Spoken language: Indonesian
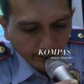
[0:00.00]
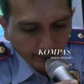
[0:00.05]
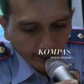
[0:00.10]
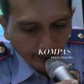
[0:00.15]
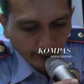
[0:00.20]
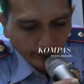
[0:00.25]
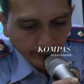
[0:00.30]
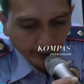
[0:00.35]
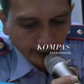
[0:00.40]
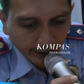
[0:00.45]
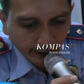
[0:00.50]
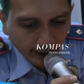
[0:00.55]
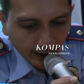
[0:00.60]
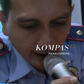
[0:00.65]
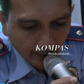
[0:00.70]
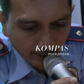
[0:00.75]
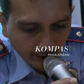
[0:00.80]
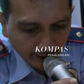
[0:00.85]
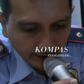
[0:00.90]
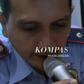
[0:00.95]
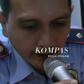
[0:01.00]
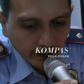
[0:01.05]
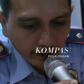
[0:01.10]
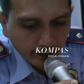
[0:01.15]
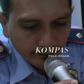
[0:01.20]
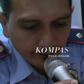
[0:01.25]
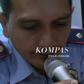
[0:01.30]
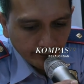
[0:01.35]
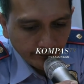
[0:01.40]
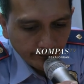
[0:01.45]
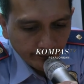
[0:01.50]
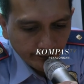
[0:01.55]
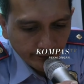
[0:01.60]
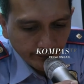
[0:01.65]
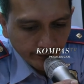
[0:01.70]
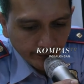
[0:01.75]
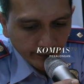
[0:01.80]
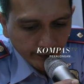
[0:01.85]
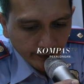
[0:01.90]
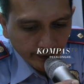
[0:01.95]
perpindahan alamatnya
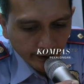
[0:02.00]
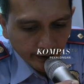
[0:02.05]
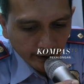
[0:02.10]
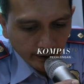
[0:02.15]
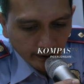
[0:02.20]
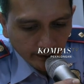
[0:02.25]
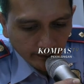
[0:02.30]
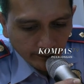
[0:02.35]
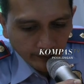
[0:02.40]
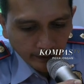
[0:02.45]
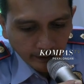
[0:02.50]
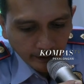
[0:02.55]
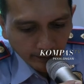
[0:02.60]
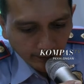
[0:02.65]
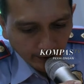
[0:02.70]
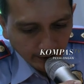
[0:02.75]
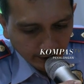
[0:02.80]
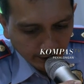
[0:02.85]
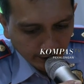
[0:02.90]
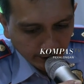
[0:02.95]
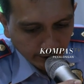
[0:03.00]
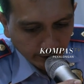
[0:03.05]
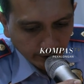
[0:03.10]
masing-masing